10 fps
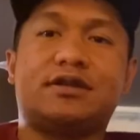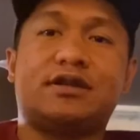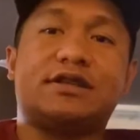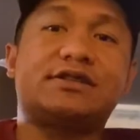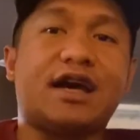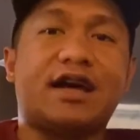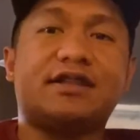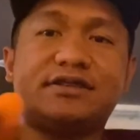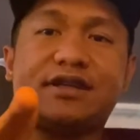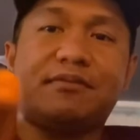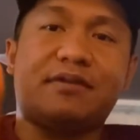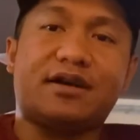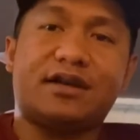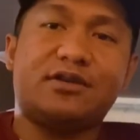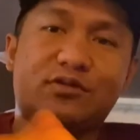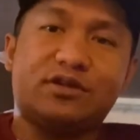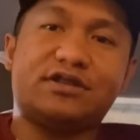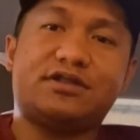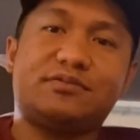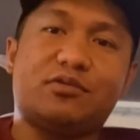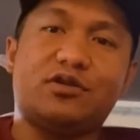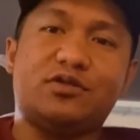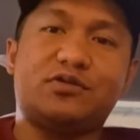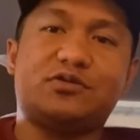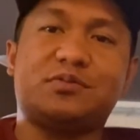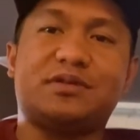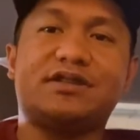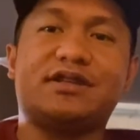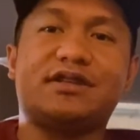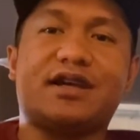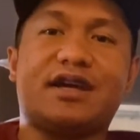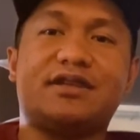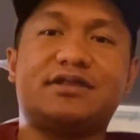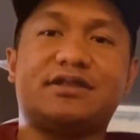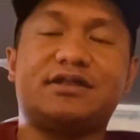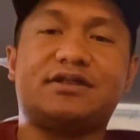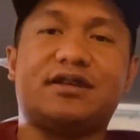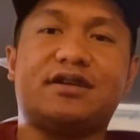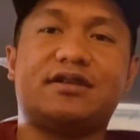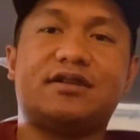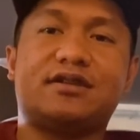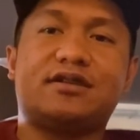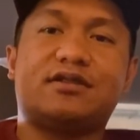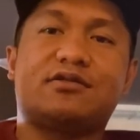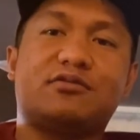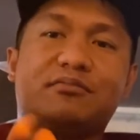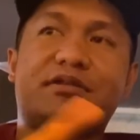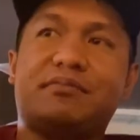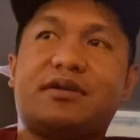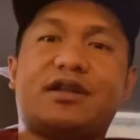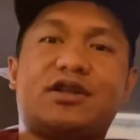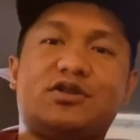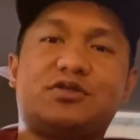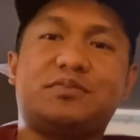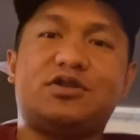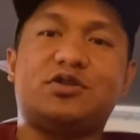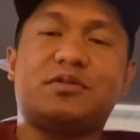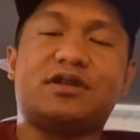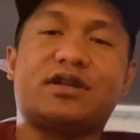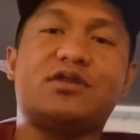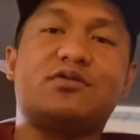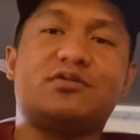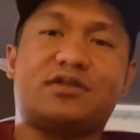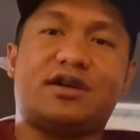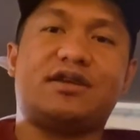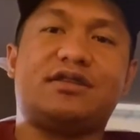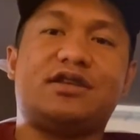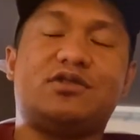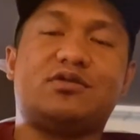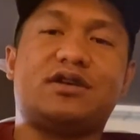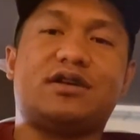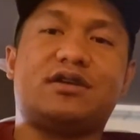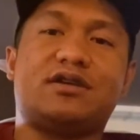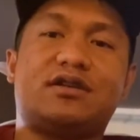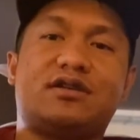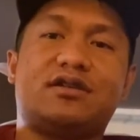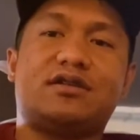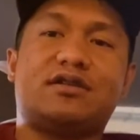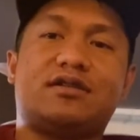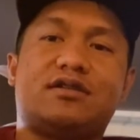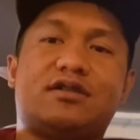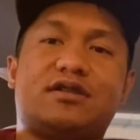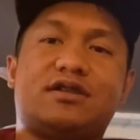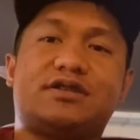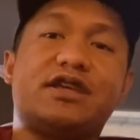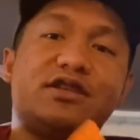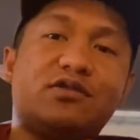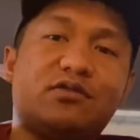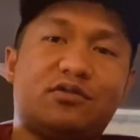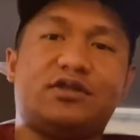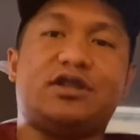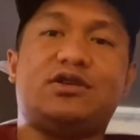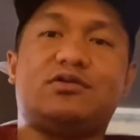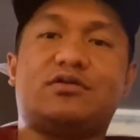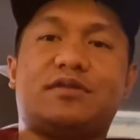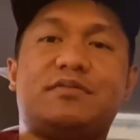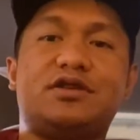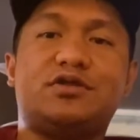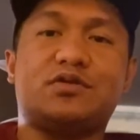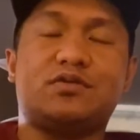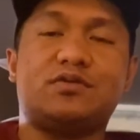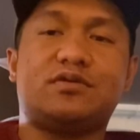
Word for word: Sa, sa mga small YouTuber dyan guys is uh, kung may mga reels video man kayo na hindi nyo na sa inyo, hindi nyo na video